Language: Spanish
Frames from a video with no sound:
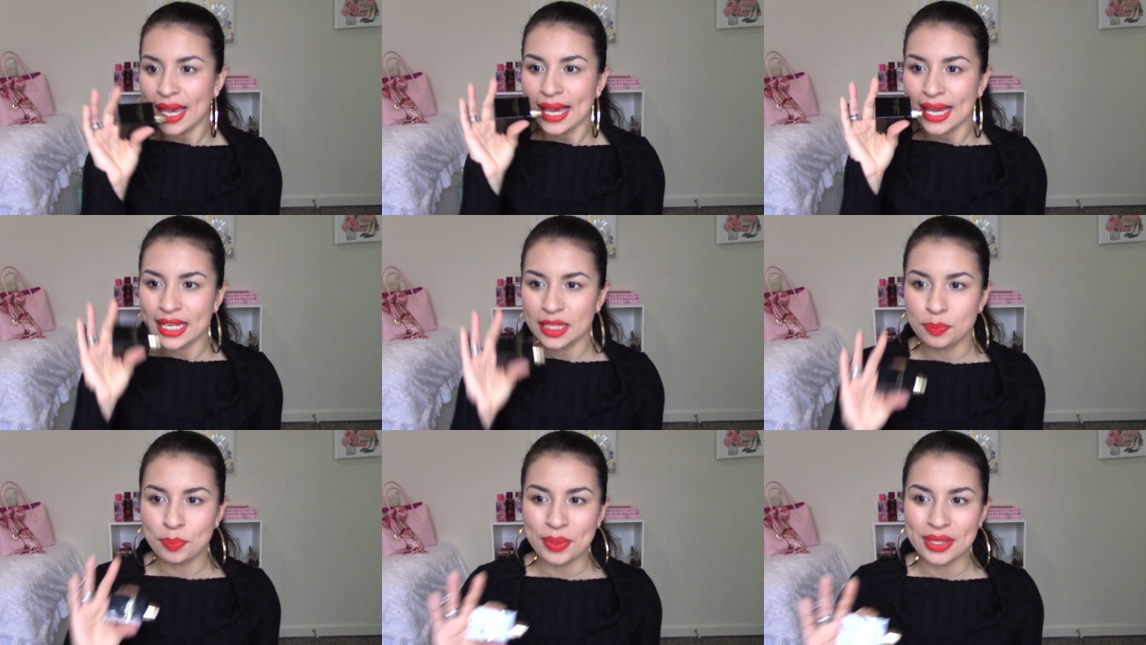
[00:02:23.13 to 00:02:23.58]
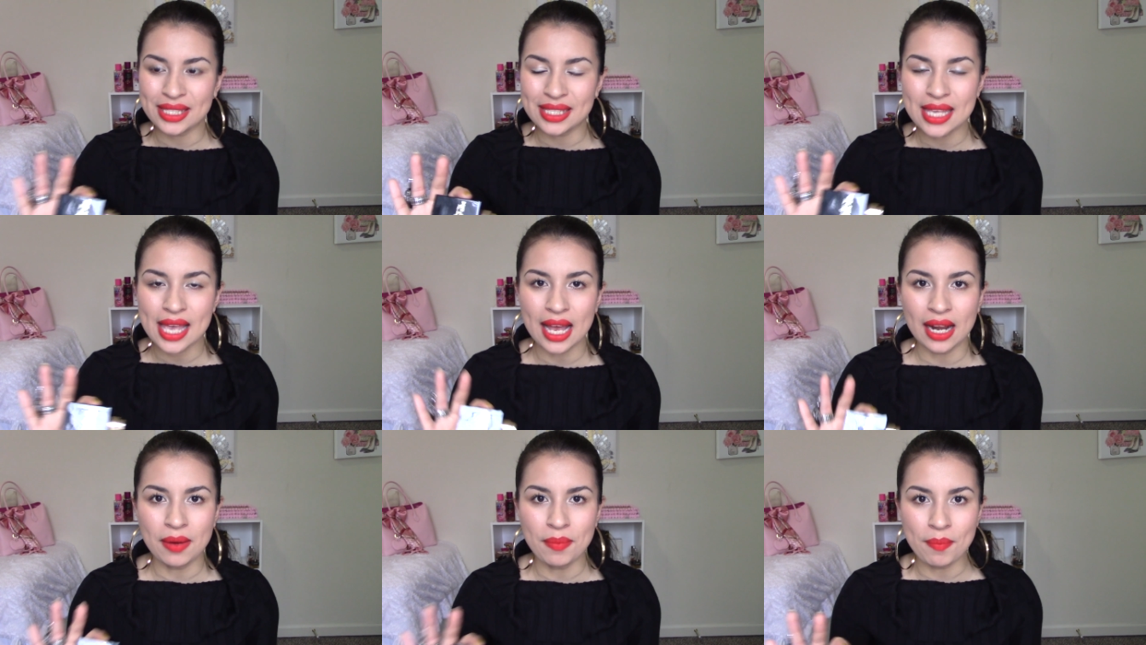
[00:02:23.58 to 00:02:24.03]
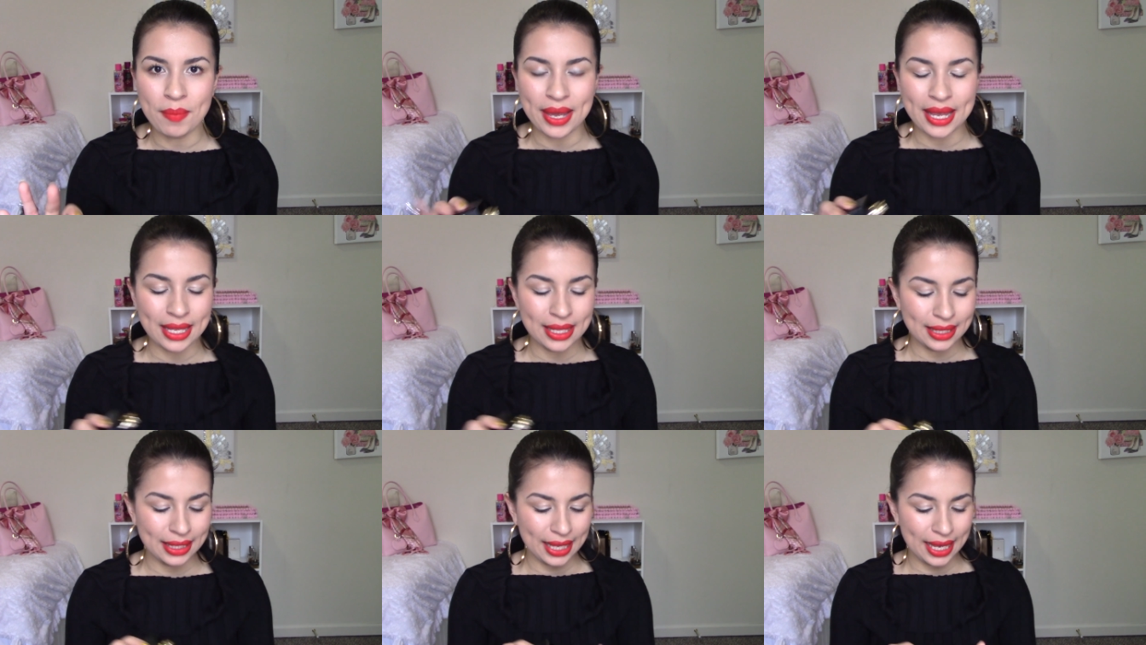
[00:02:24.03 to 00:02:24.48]

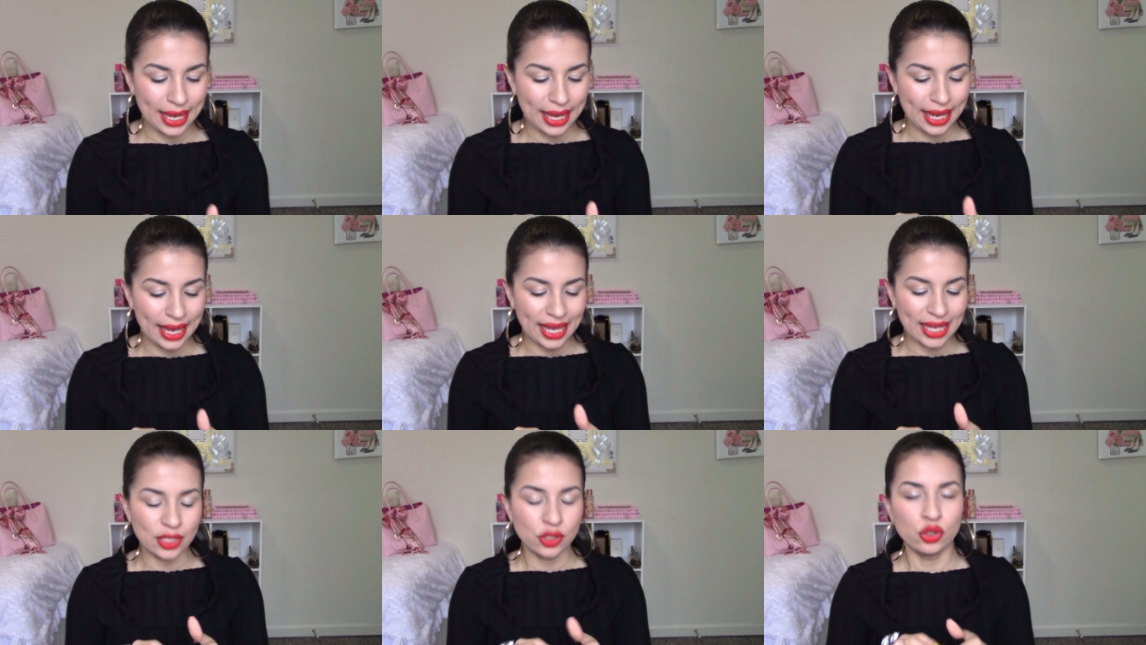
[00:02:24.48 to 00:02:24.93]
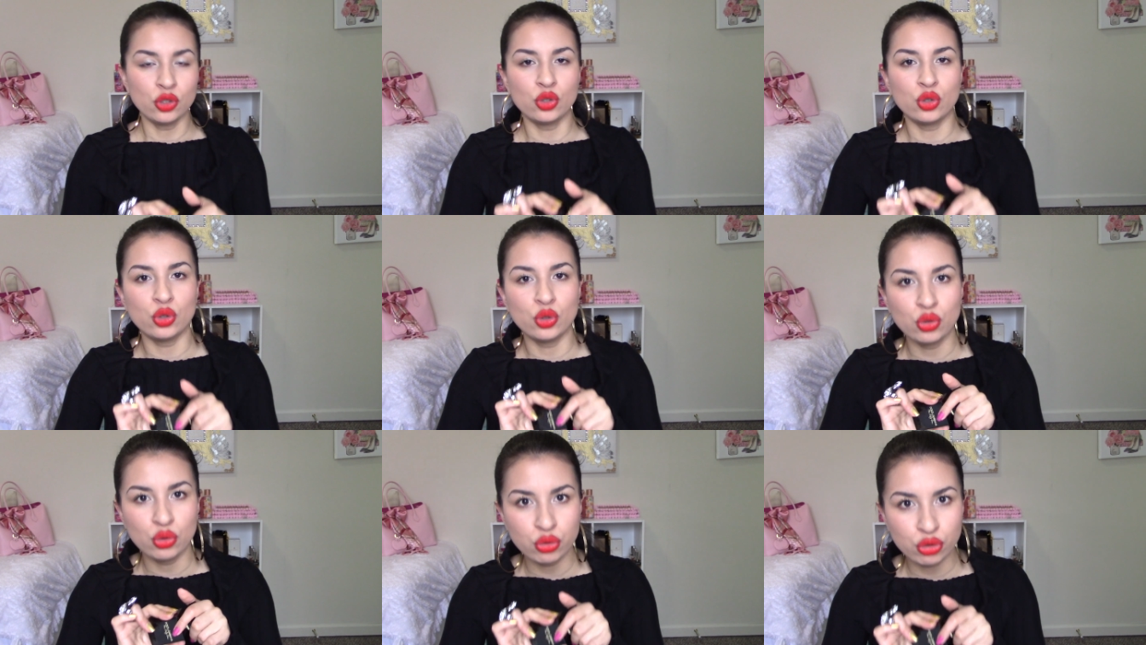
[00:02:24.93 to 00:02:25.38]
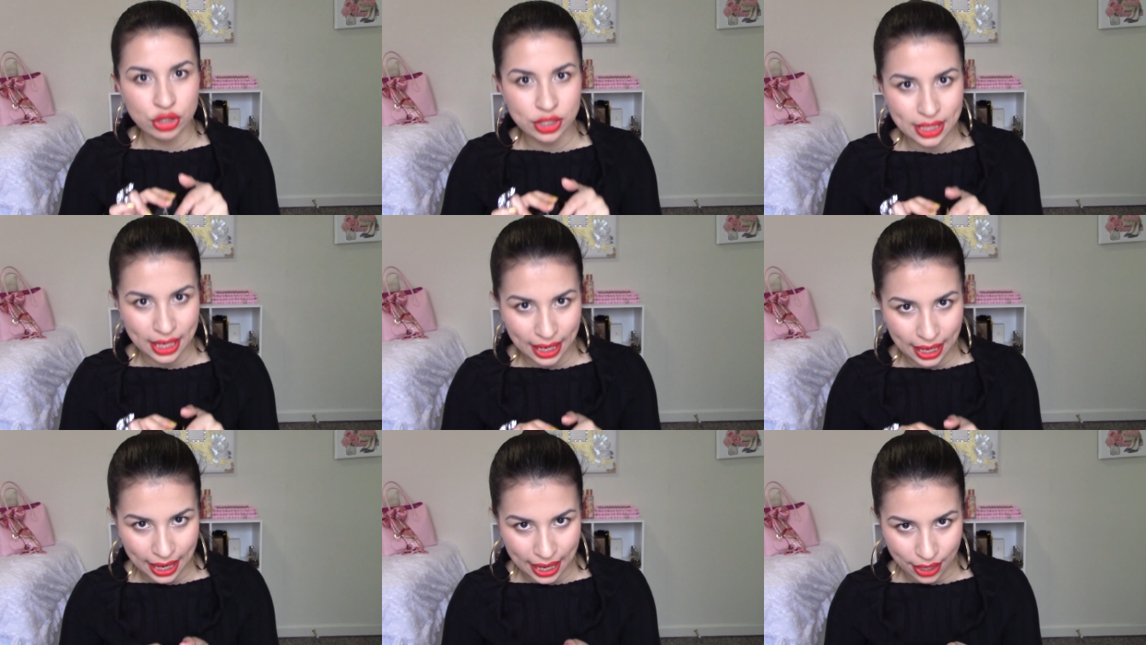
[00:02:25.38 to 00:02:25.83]
especialmente en su
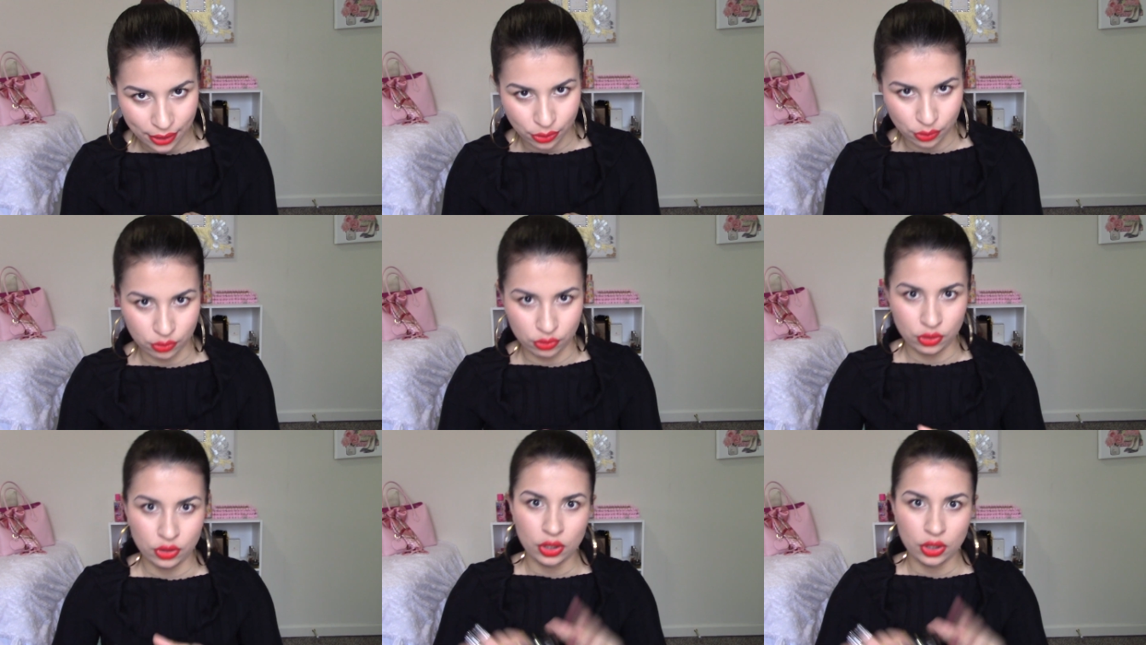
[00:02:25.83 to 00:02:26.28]
secado.